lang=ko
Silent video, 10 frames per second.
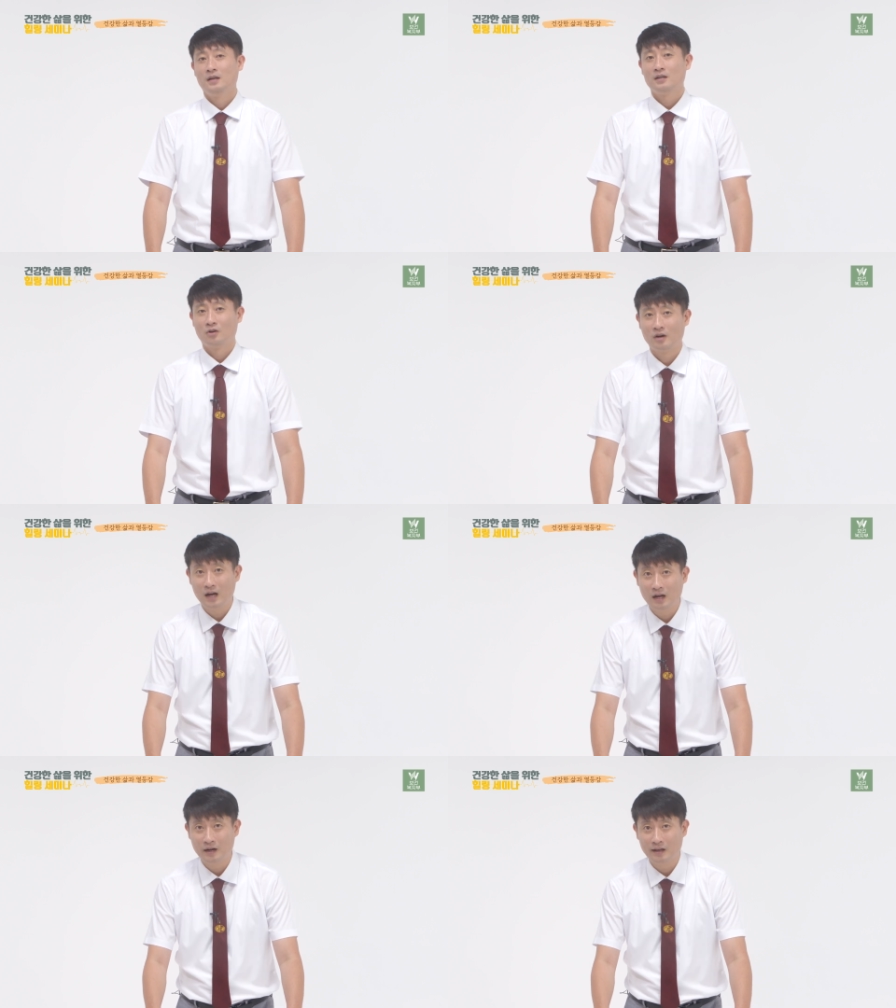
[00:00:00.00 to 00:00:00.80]
그러나
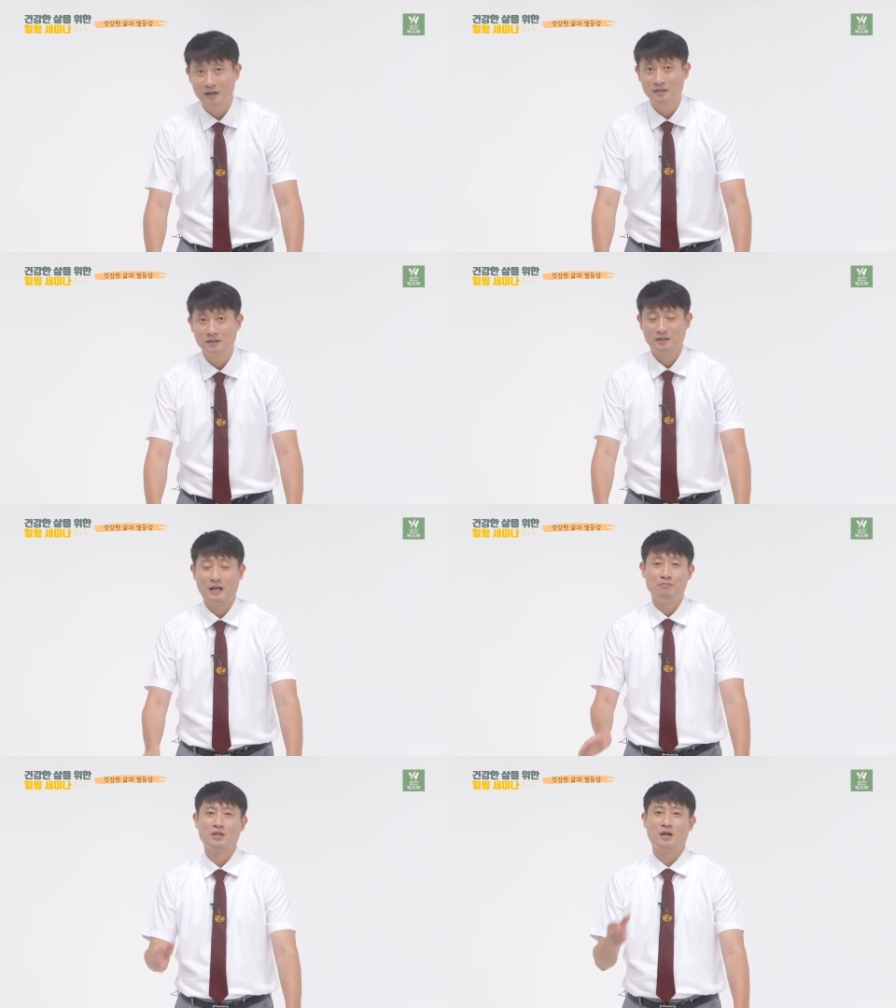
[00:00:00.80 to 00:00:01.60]
하갈에게는
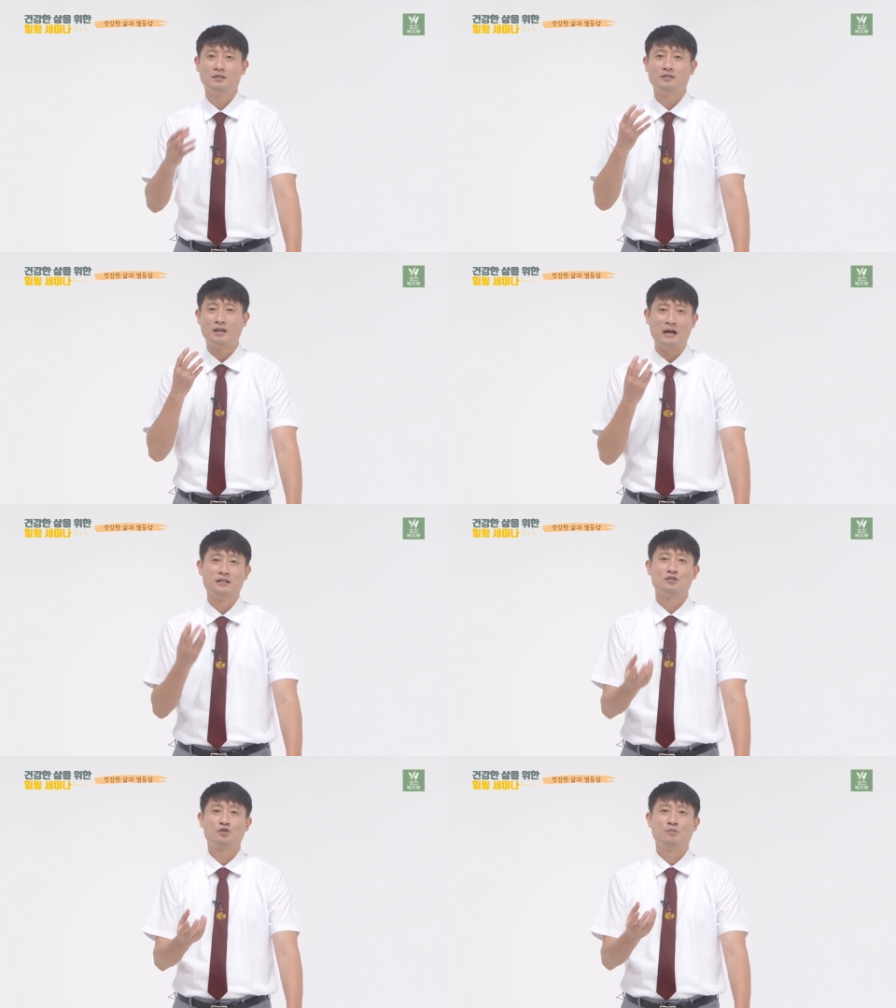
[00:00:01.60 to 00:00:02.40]
남다른
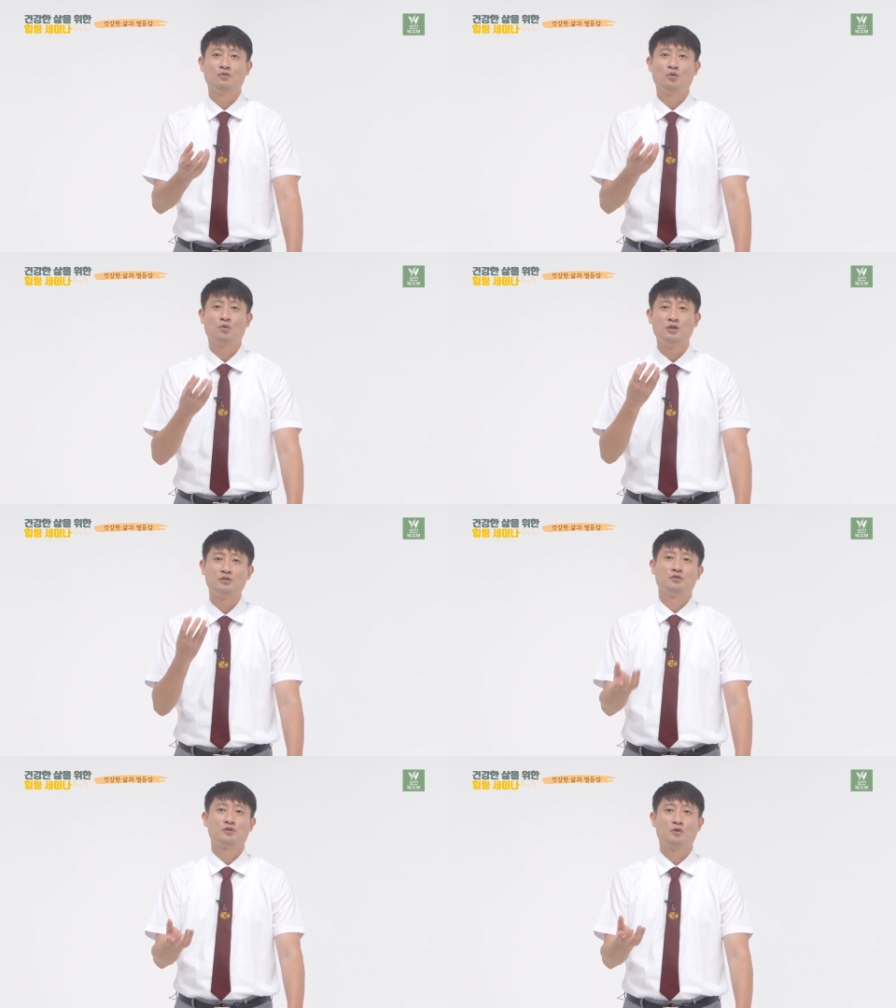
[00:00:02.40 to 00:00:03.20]
강점도
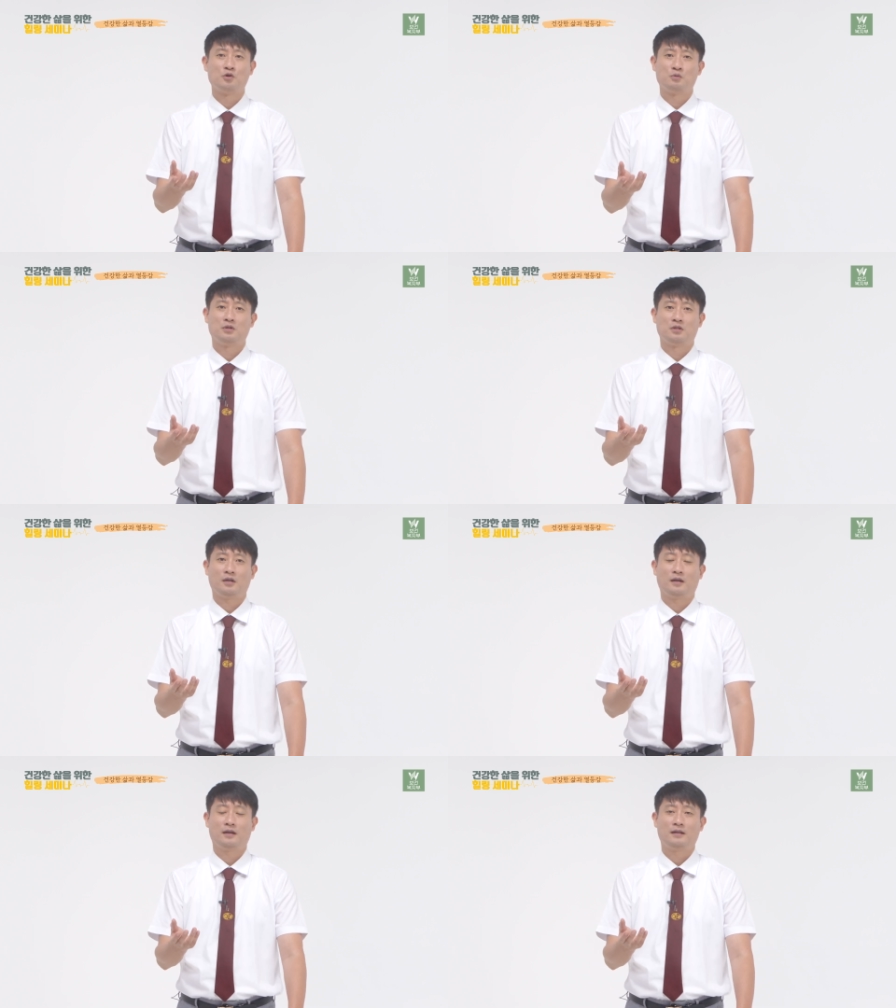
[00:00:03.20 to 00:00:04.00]
있었을 것입니다.